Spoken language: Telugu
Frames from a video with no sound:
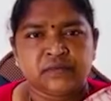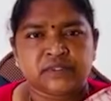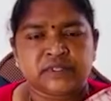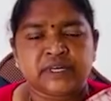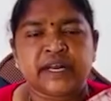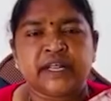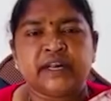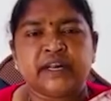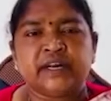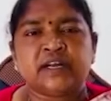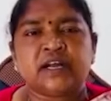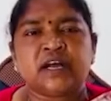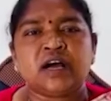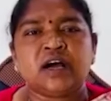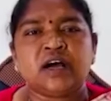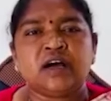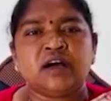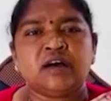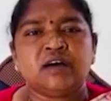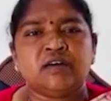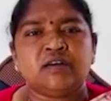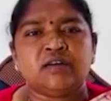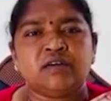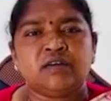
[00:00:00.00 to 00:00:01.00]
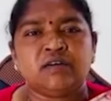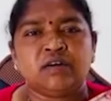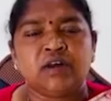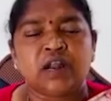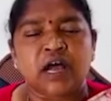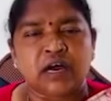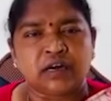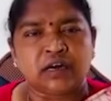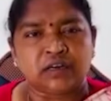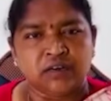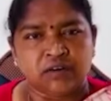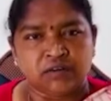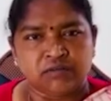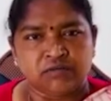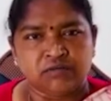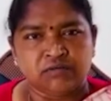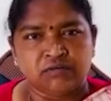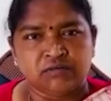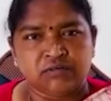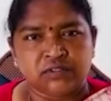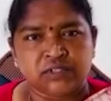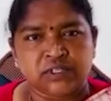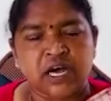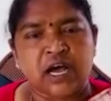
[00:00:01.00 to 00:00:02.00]
సడన్గా లాక్డౌన్
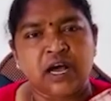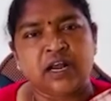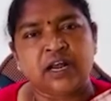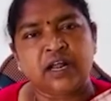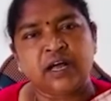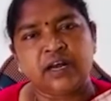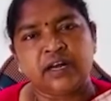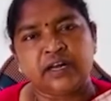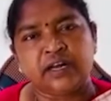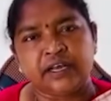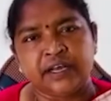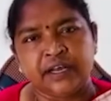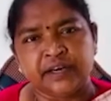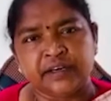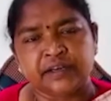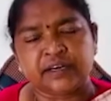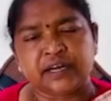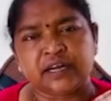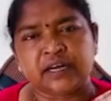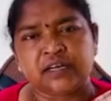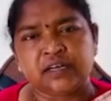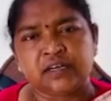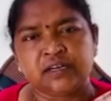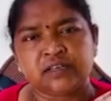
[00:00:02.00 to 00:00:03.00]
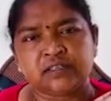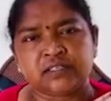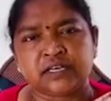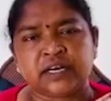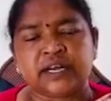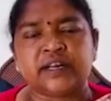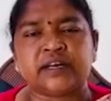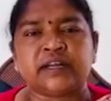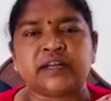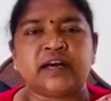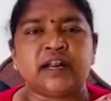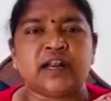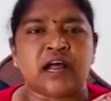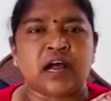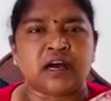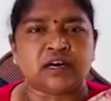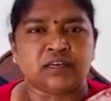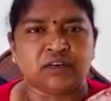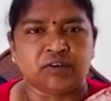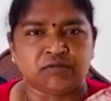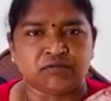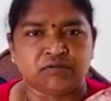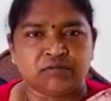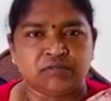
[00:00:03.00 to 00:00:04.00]
చాలా లేటుగా సడన్గా
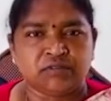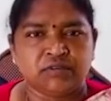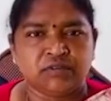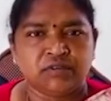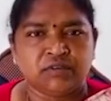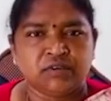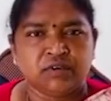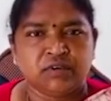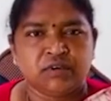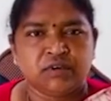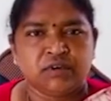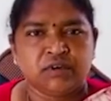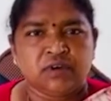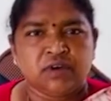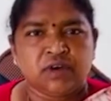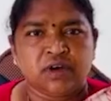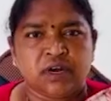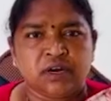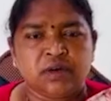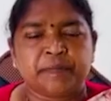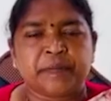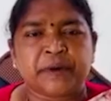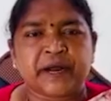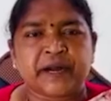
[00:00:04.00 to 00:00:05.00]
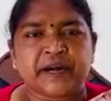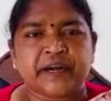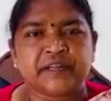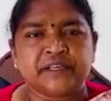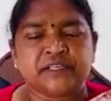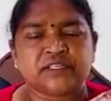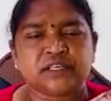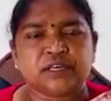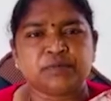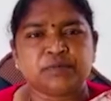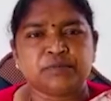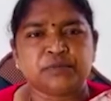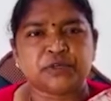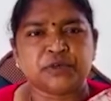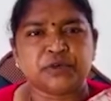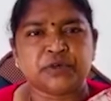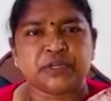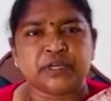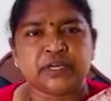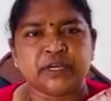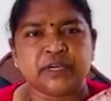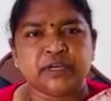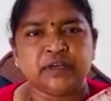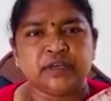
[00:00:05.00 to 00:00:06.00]
లాక్డౌన్ అని ప్రకటించడంతో
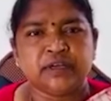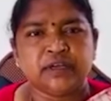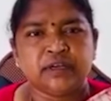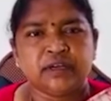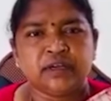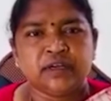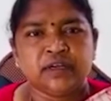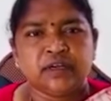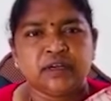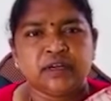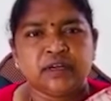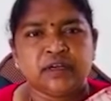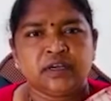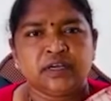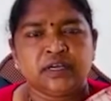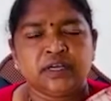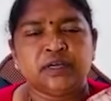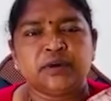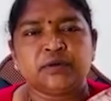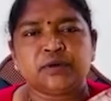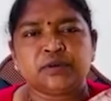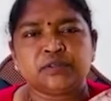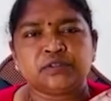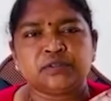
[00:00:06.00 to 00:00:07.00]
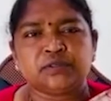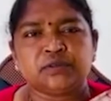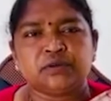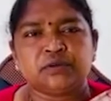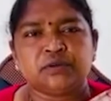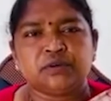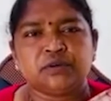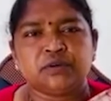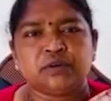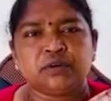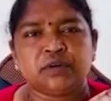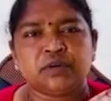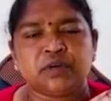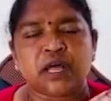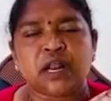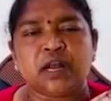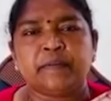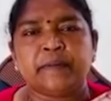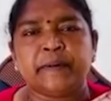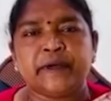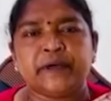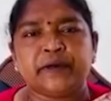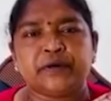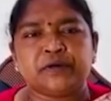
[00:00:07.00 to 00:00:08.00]
ఈరోజు
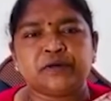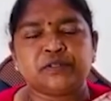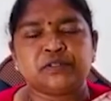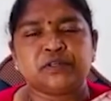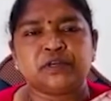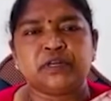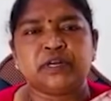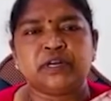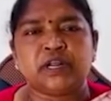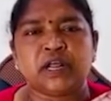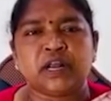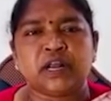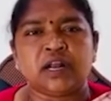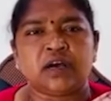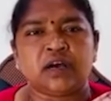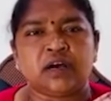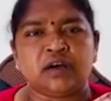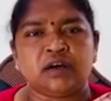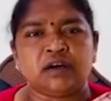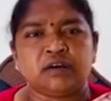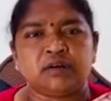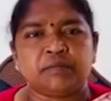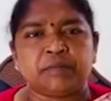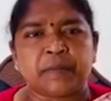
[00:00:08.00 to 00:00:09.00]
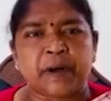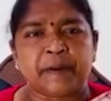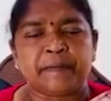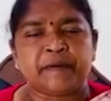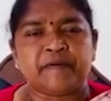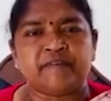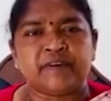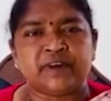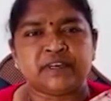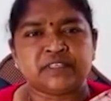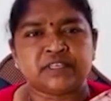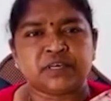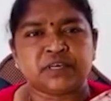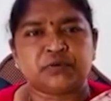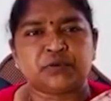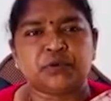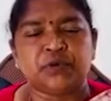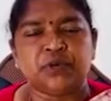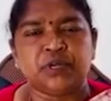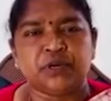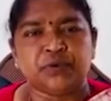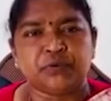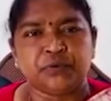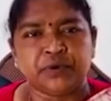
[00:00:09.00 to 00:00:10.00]
నలభై రోజులు ఇళ్లలో పాపం వలస
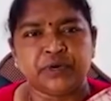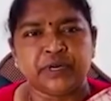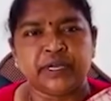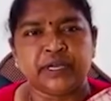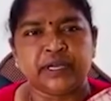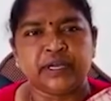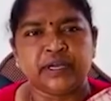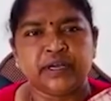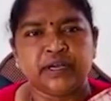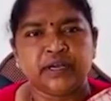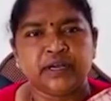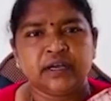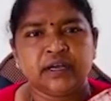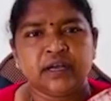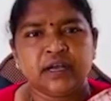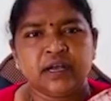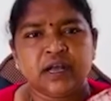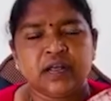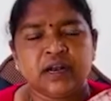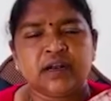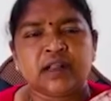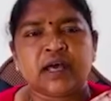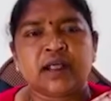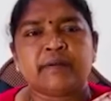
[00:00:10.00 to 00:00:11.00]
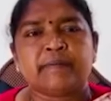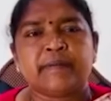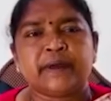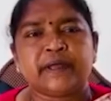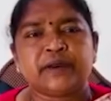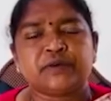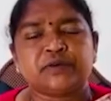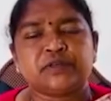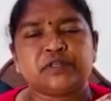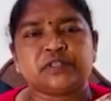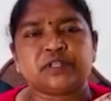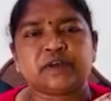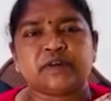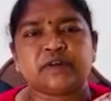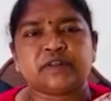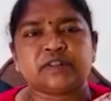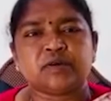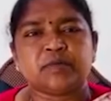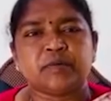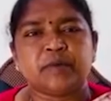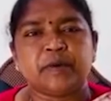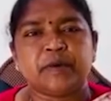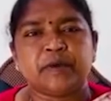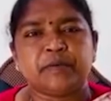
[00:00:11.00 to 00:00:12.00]
కూలీలు ఉండి నలభై రోజుల
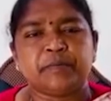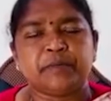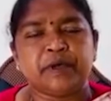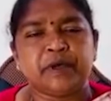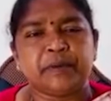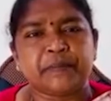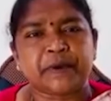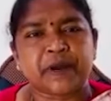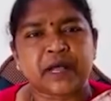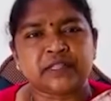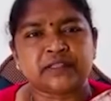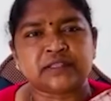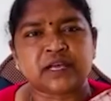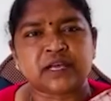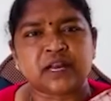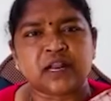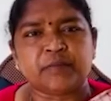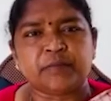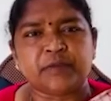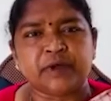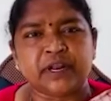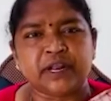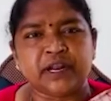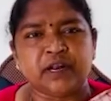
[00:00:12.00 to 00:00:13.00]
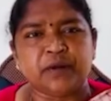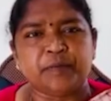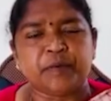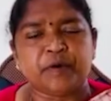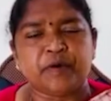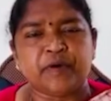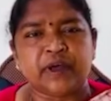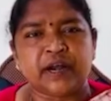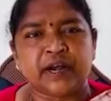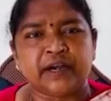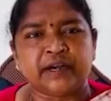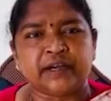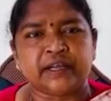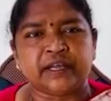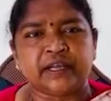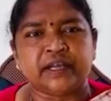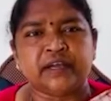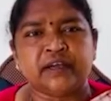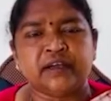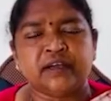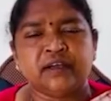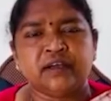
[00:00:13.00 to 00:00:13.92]
తర్వాత మీ మీ ప్రాంతాలకు మీరు వెళ్ళిపోవాలంటే